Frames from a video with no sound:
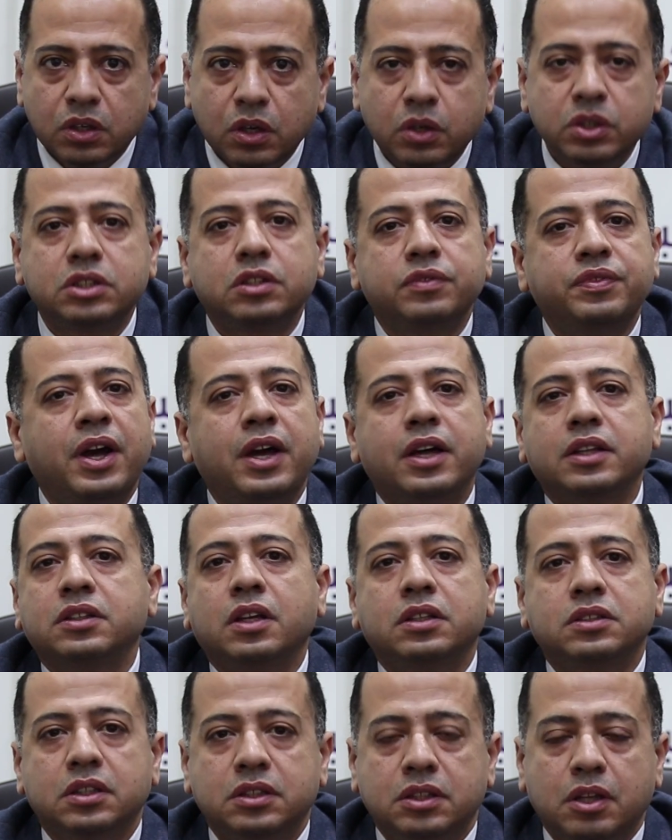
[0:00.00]
ارتفاع
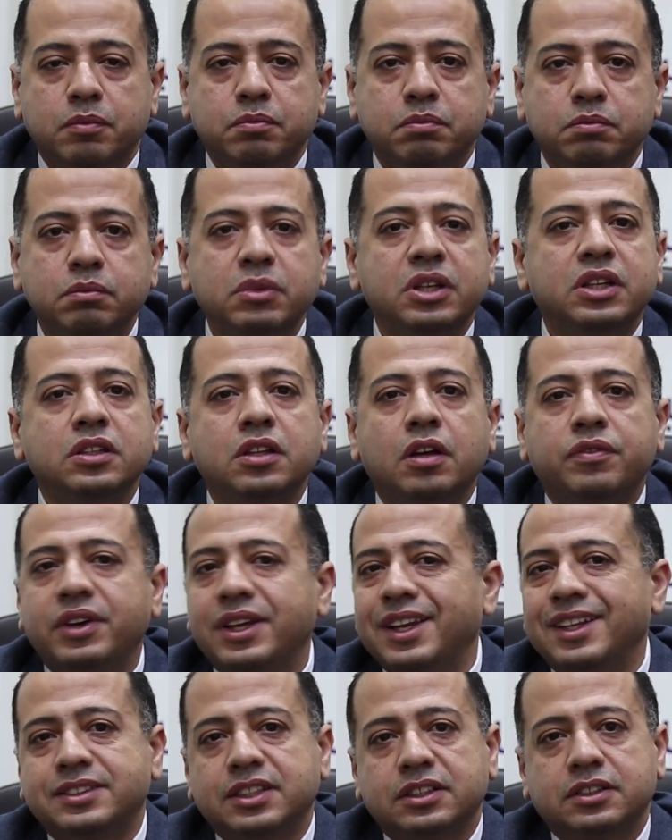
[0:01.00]
ضغط الدم بالاضافه
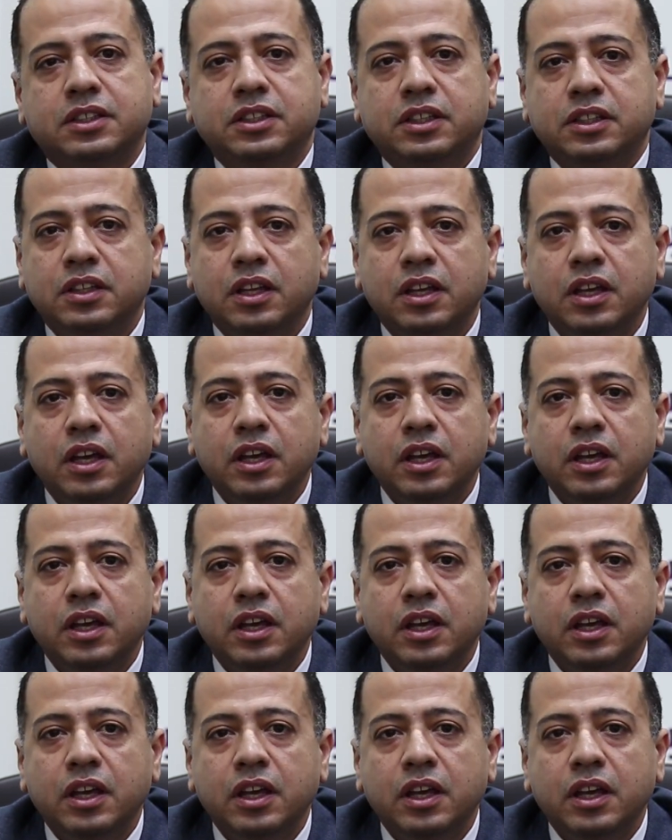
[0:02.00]
الى التدخين